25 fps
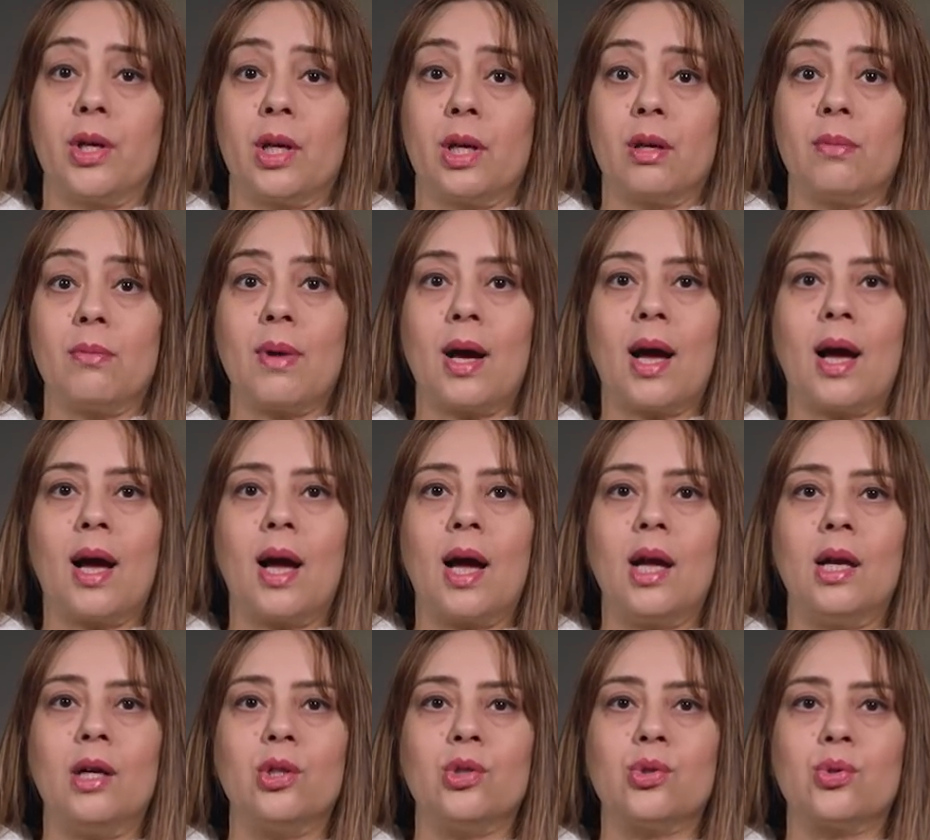اجماع
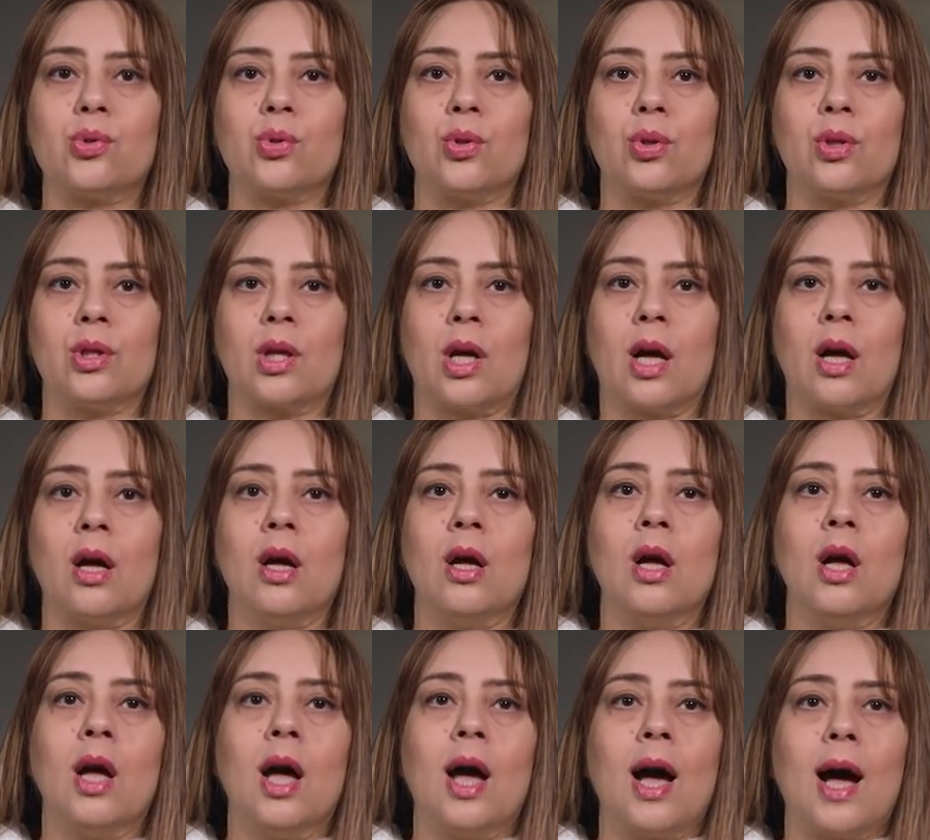اهل السنه
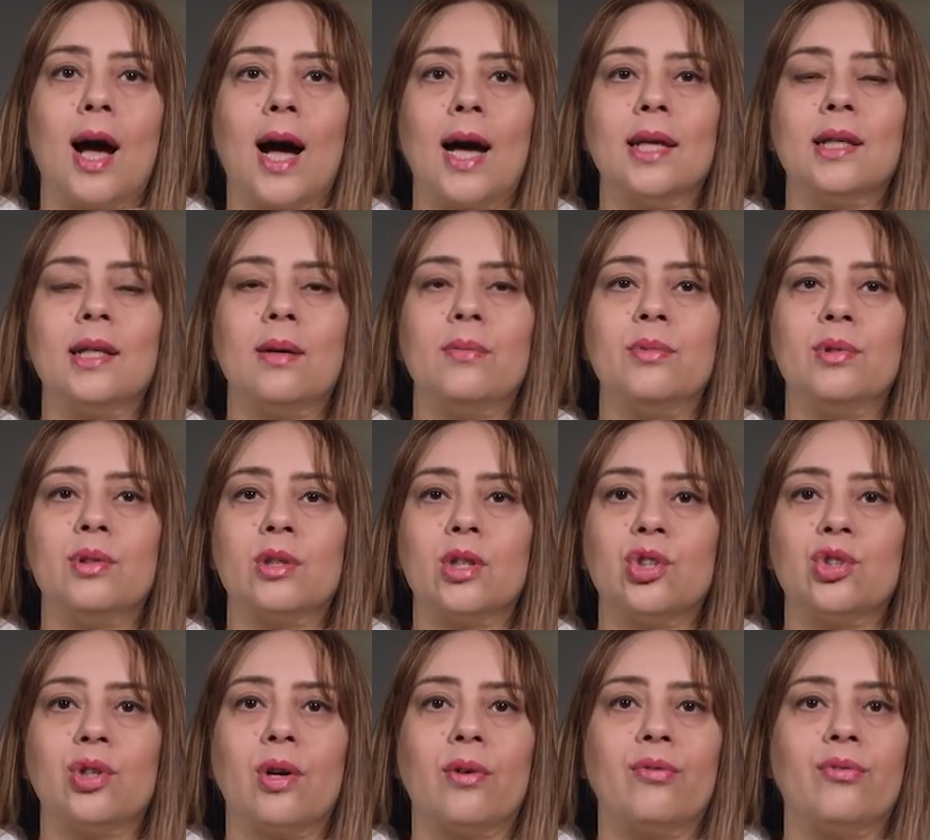عدم
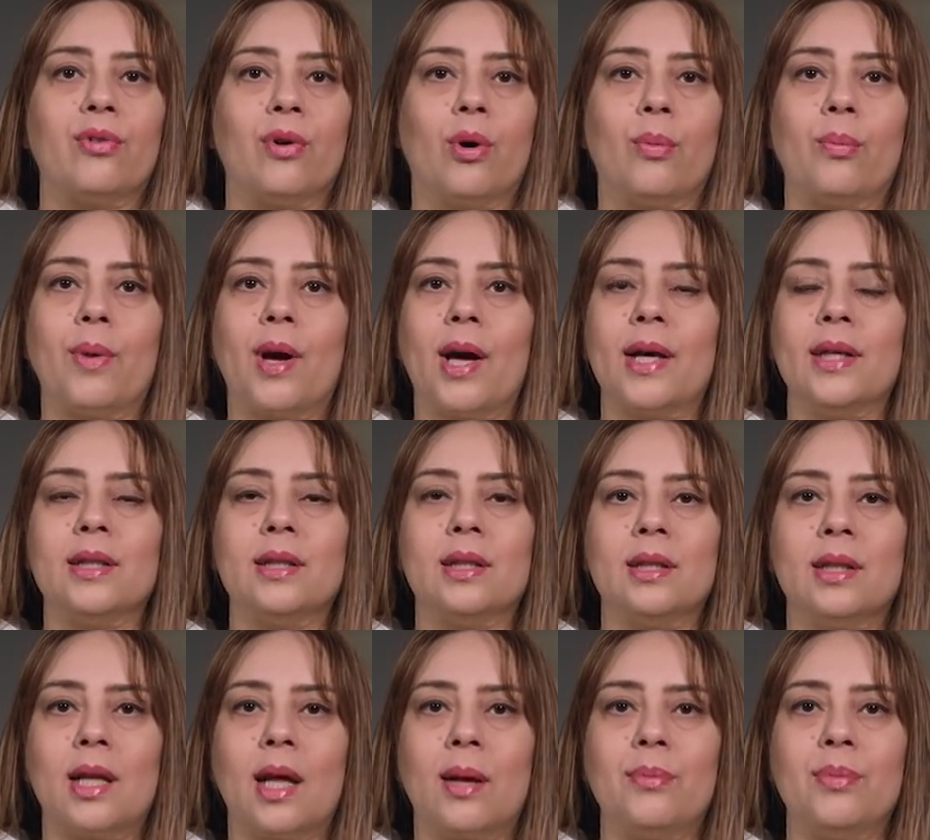التشفع
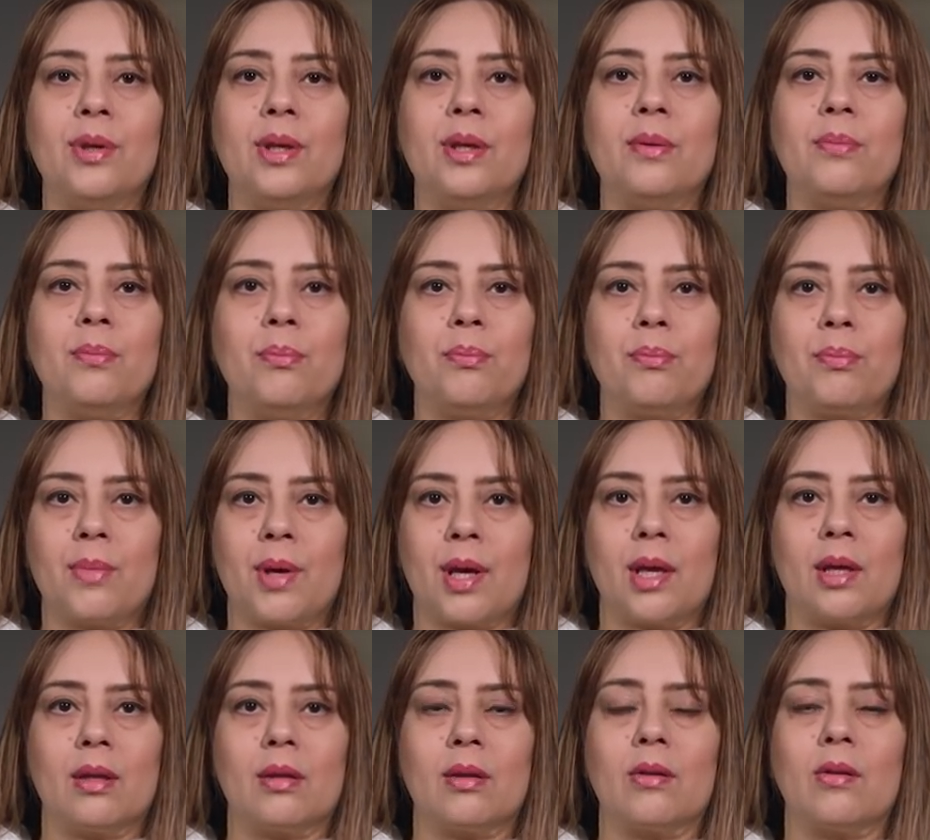باي نبي
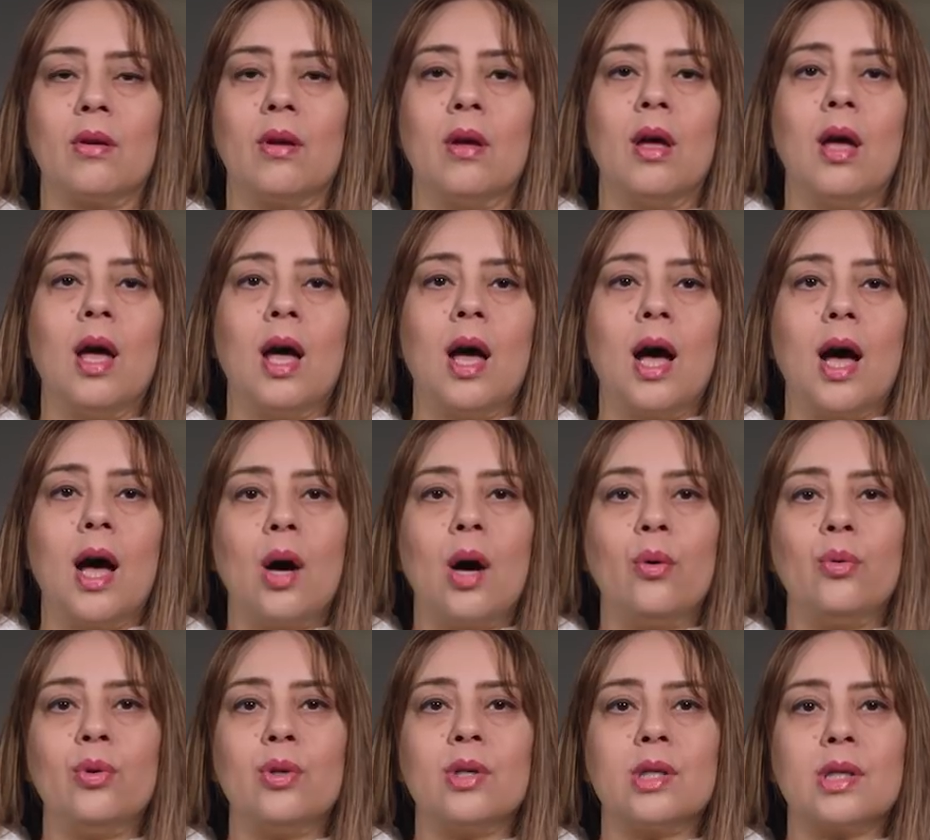مات
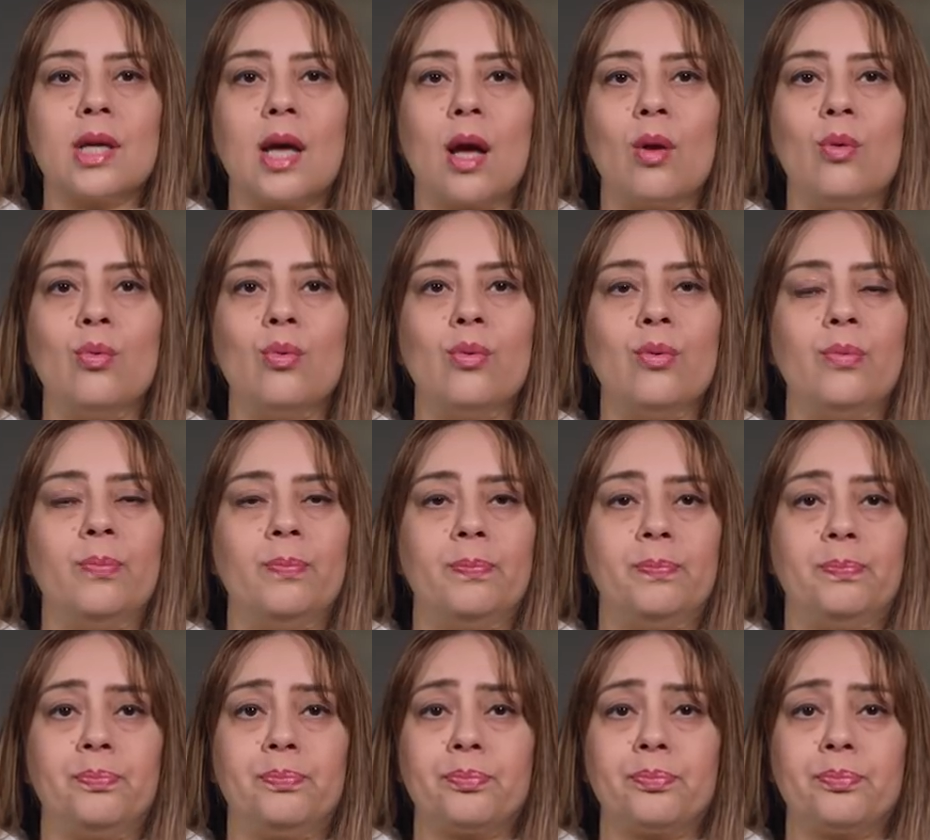او يسأله